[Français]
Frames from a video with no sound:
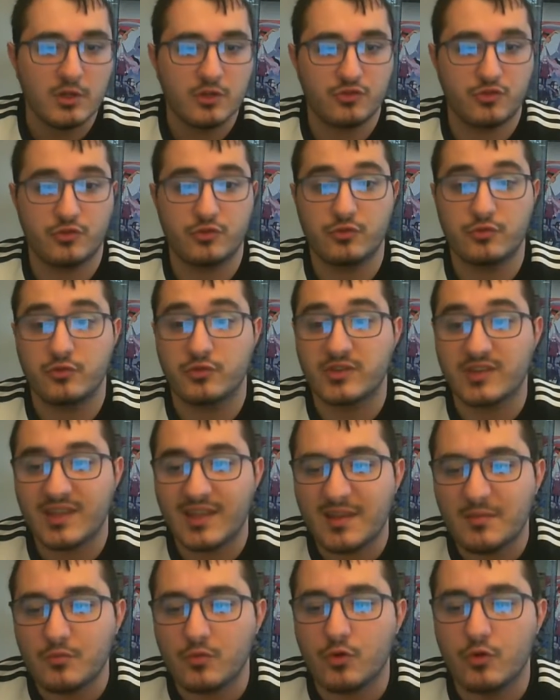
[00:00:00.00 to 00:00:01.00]
J'en ai eu de
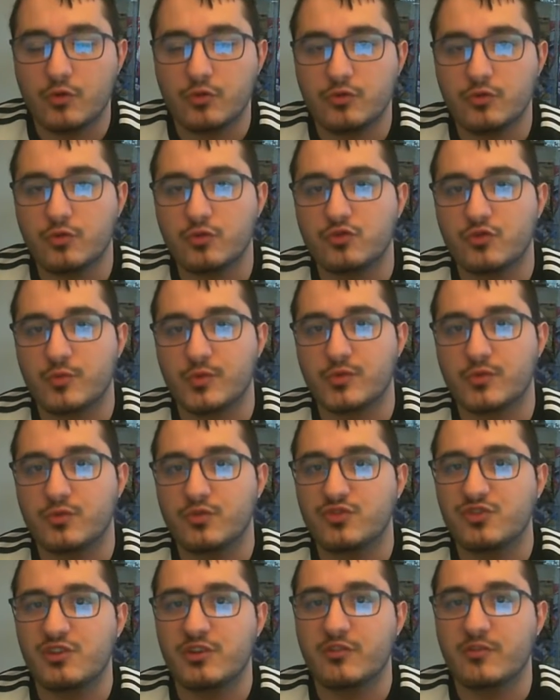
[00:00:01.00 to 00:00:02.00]
très bons retours. Je pense que
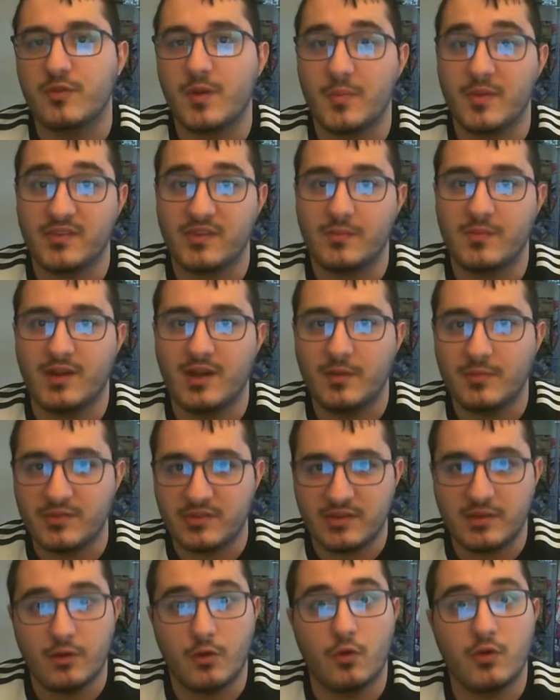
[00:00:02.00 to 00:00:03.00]
Geoff va passer par là parce
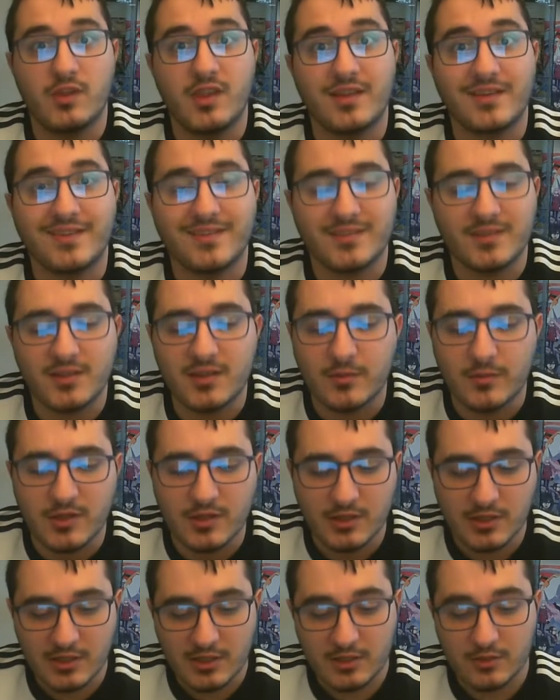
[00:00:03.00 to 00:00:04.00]
qu'il regarde cet animé.